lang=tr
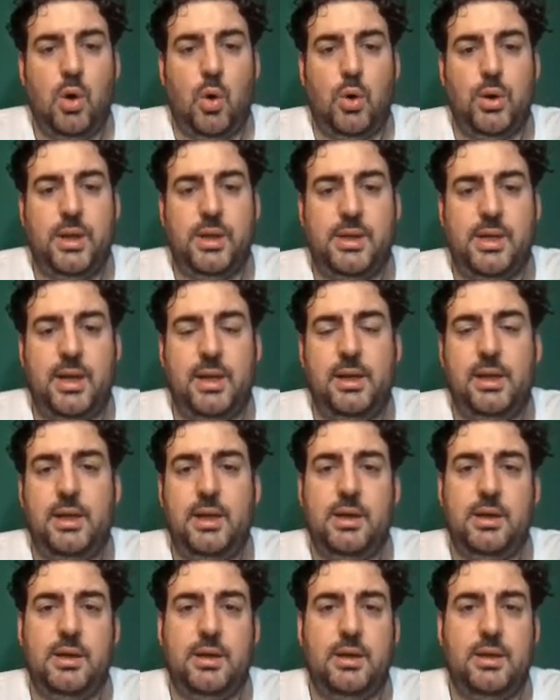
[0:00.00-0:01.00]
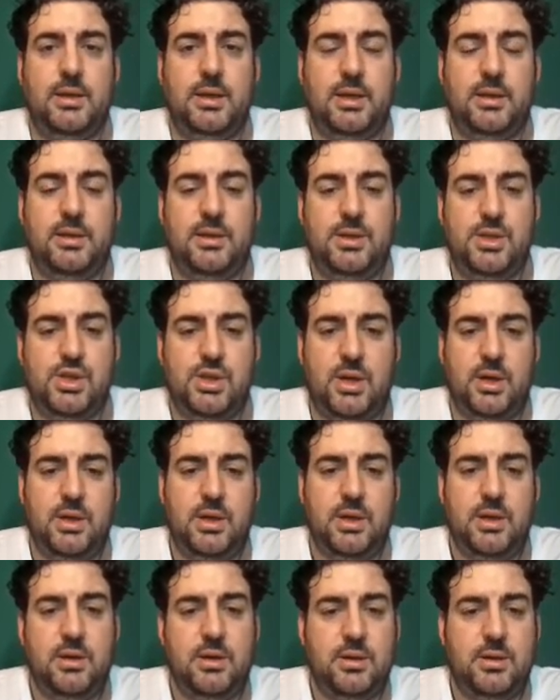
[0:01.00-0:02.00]
O nedenle e, yedinci ay
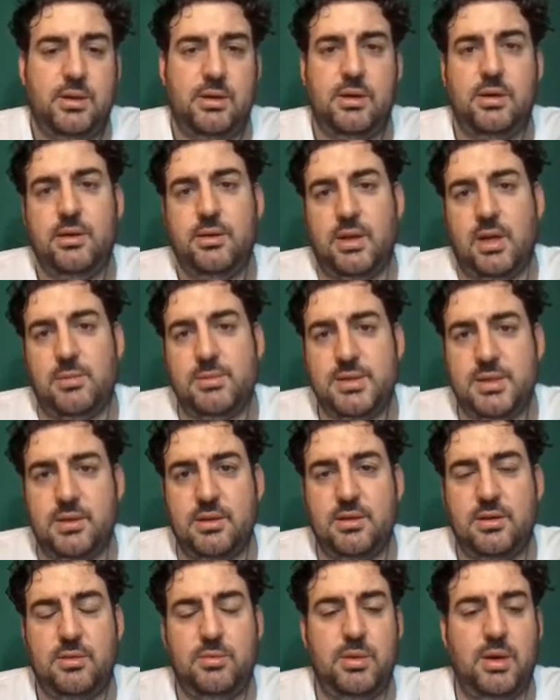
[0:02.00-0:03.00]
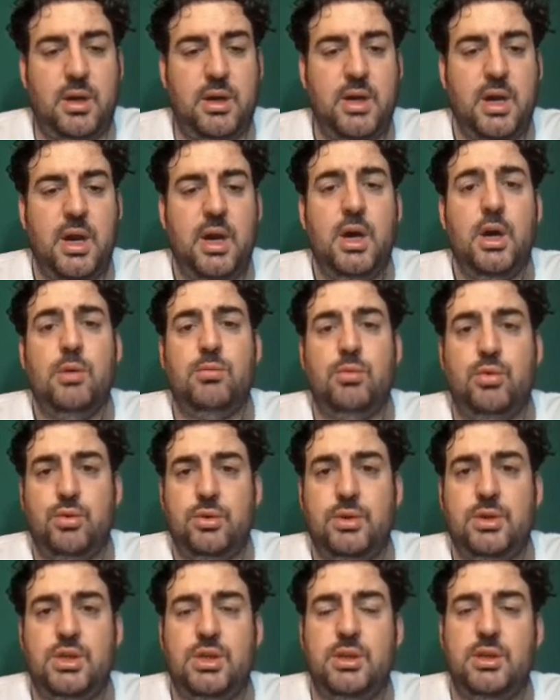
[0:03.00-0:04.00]
Tam sınırı bir ay.
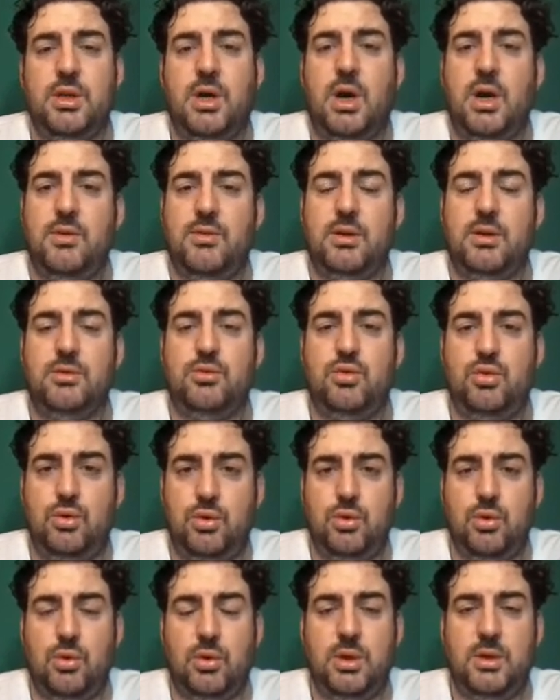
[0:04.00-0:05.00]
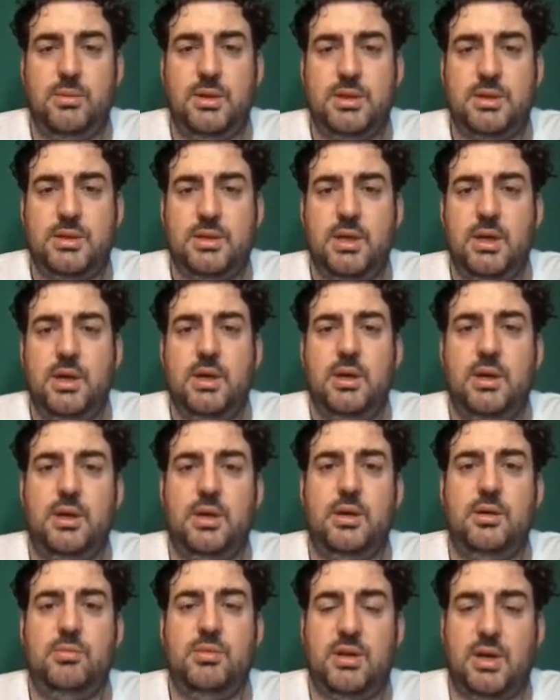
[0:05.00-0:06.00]
Bunun dışında hayvan tüyde olabilir,
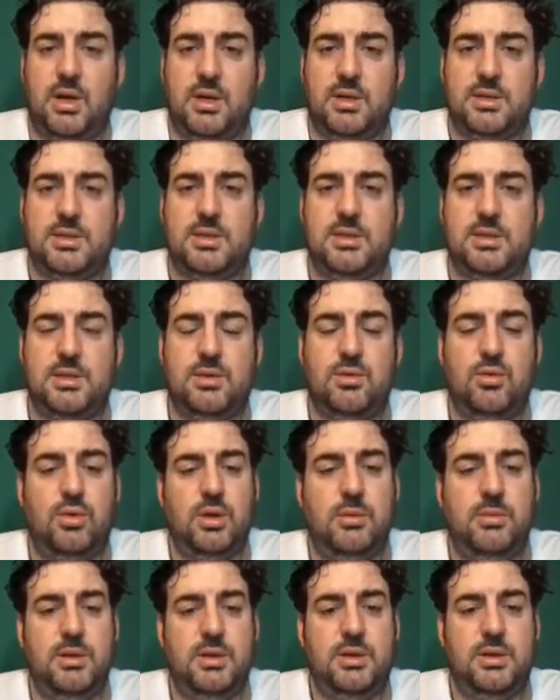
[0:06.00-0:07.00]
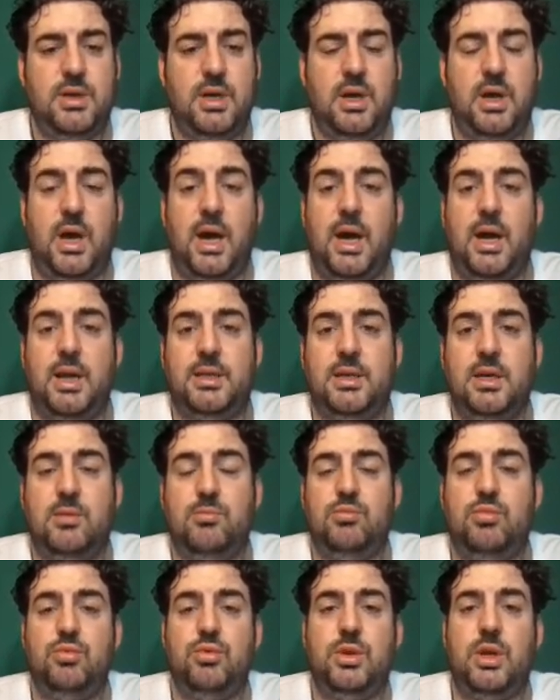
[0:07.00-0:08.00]
e, bir rahatsızlığı olabilir.
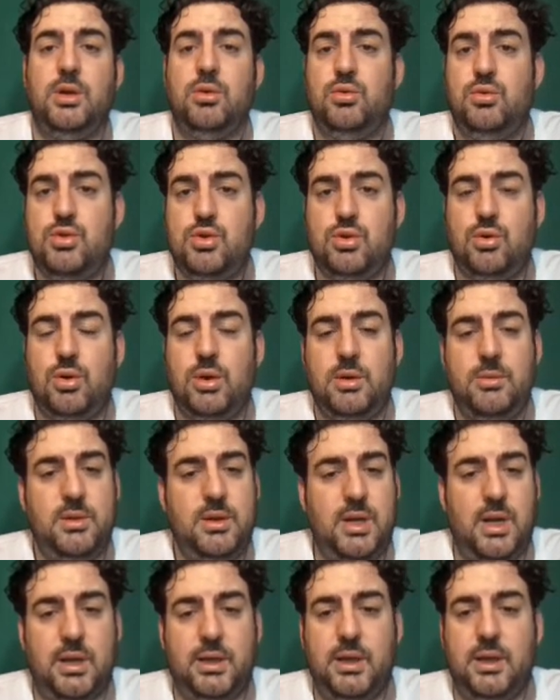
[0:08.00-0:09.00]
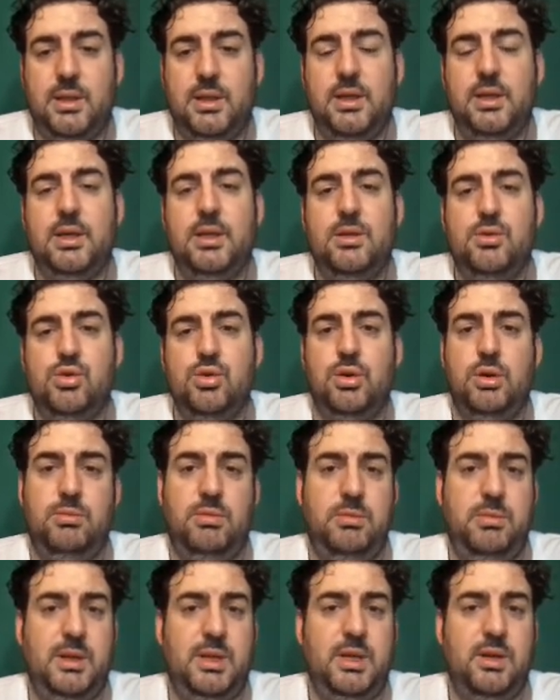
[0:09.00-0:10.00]
Erkek bundan küçük olabilir. Erkekle ilgili çünkü
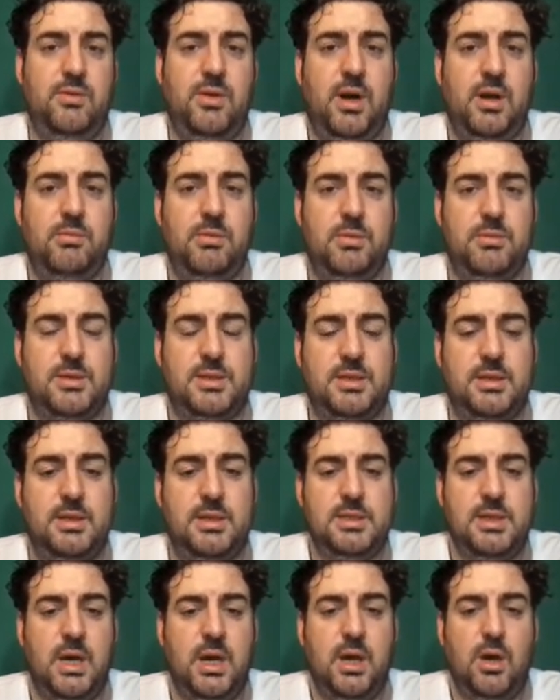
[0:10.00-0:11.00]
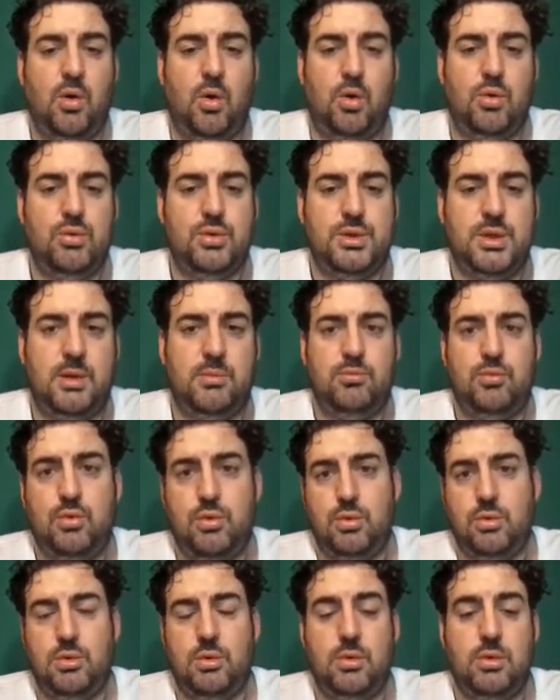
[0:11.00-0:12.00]
bir bilgi vermemişsiniz. O yüzden
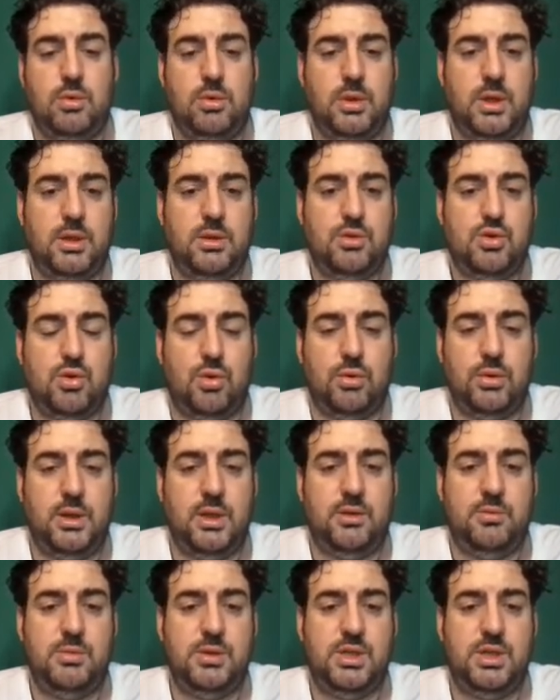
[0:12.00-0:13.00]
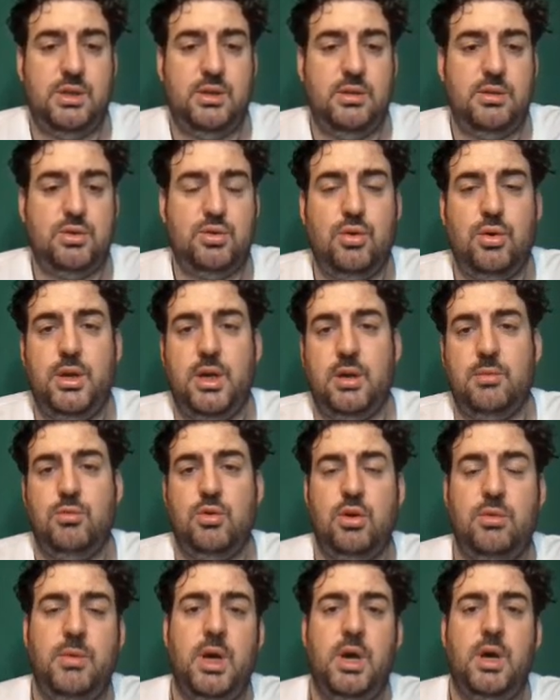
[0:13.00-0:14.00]
bundan çok net bir şey
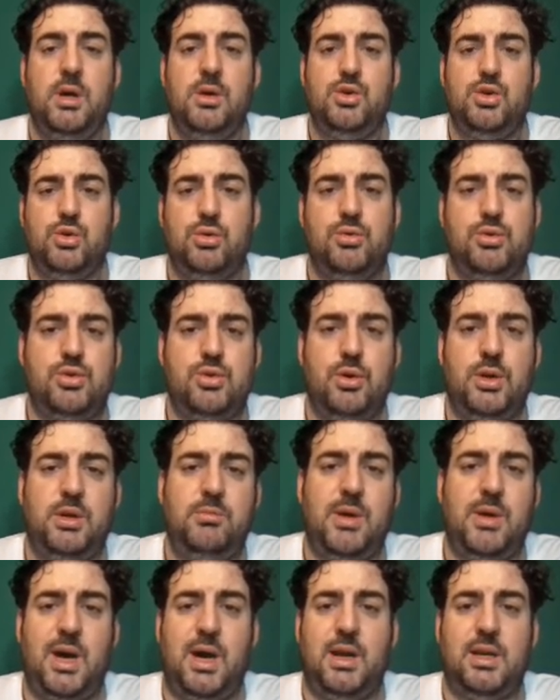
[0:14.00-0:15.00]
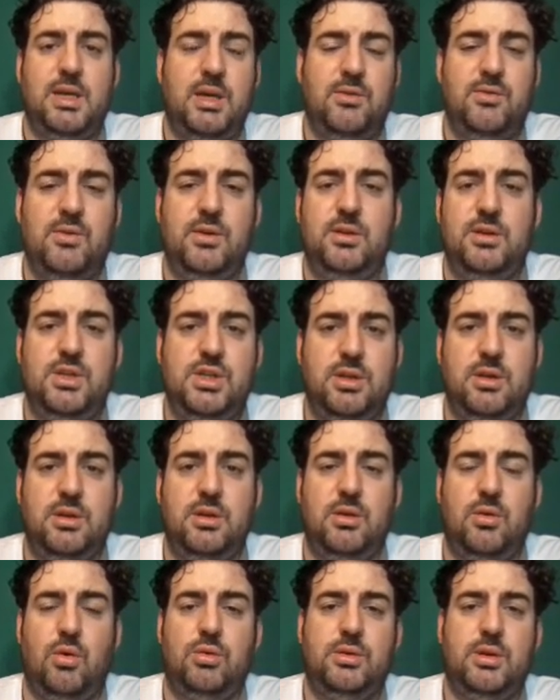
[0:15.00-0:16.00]
söyleyemiyorum. Şunu söyleyeyim. Erkek ve dişinin
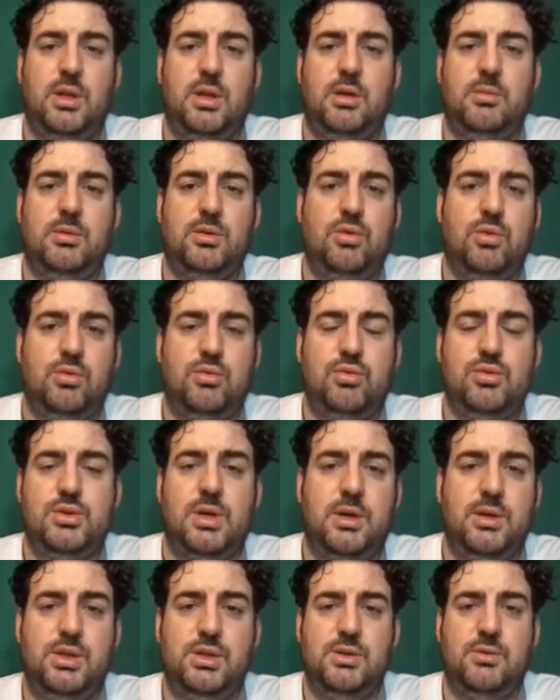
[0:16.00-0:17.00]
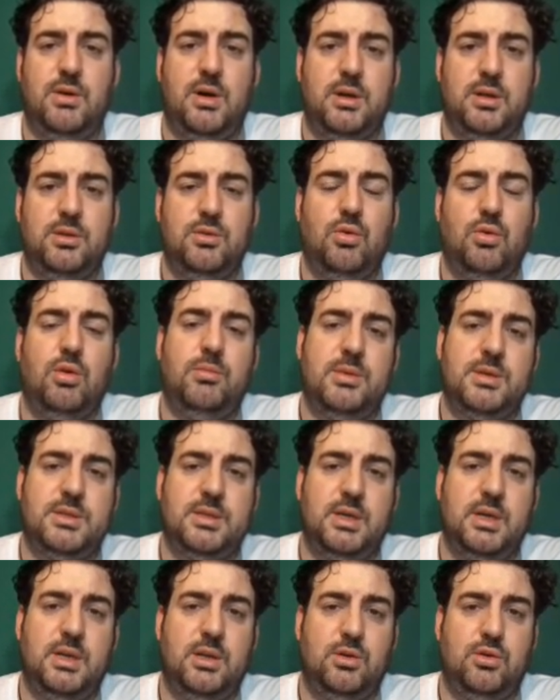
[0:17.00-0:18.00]
ortalama 9 ay civarında
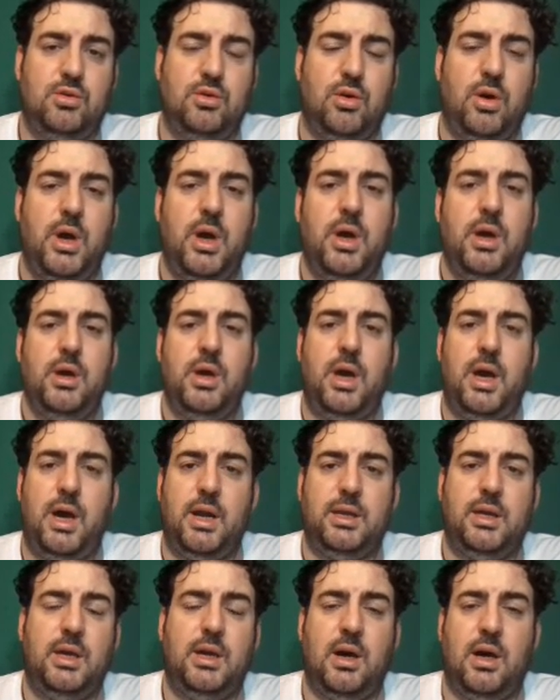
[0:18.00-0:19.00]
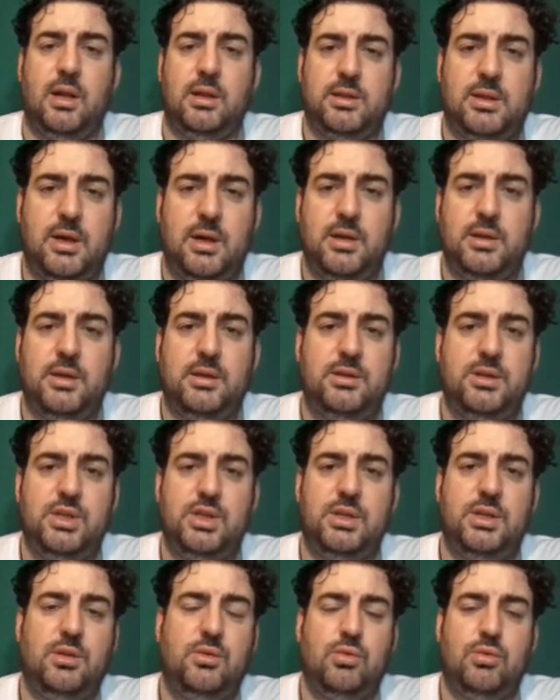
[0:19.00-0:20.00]
olması gerekiyor. Erkek 6 ayda,
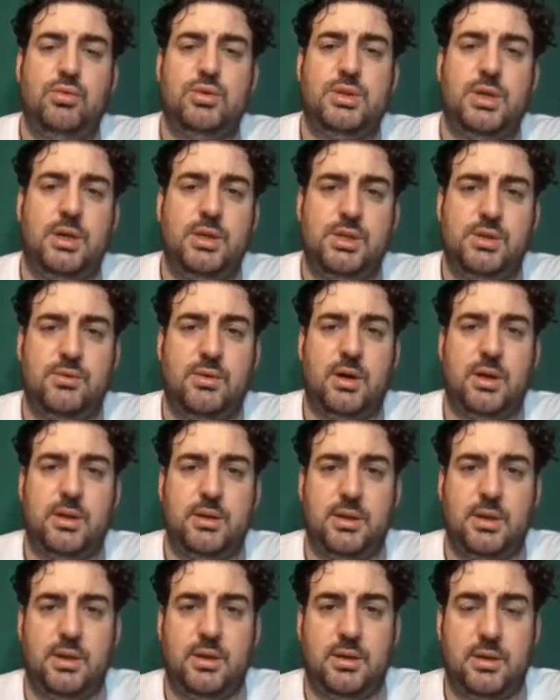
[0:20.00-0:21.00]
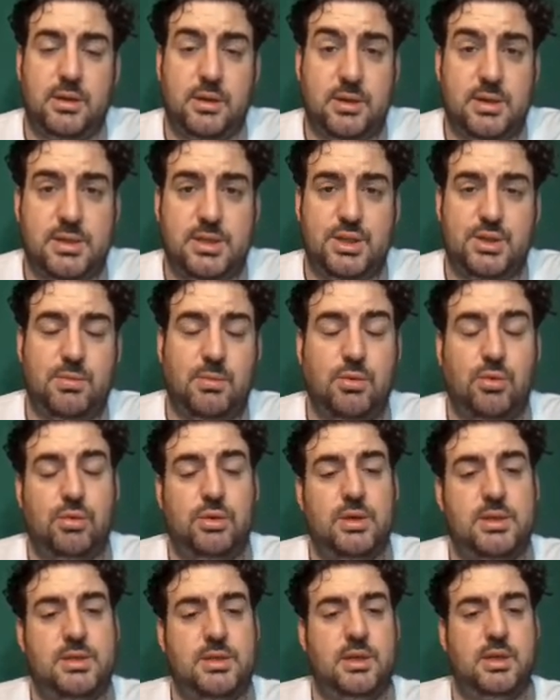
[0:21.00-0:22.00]
dişi de 9 ay civarında e, kızışma
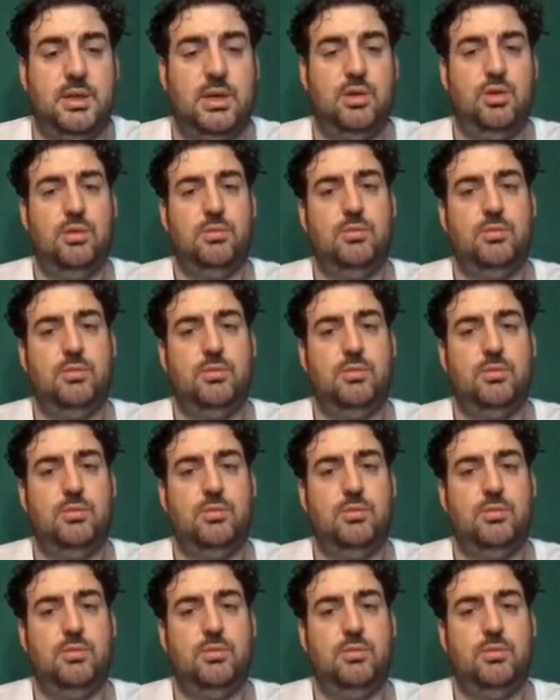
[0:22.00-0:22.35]
noktasına geliyor.